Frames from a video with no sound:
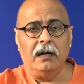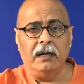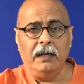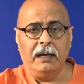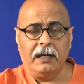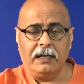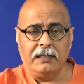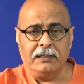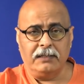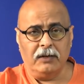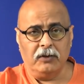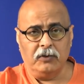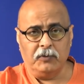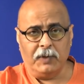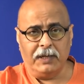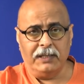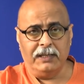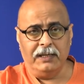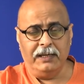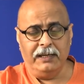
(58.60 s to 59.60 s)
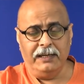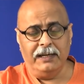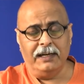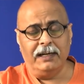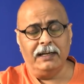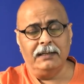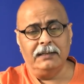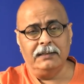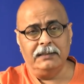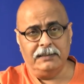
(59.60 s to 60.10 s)
एक अच्छा उत्पादन लिया
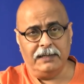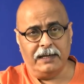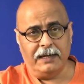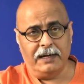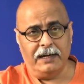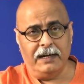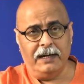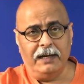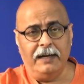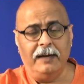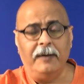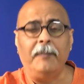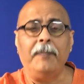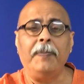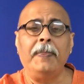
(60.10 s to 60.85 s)
जा रहा है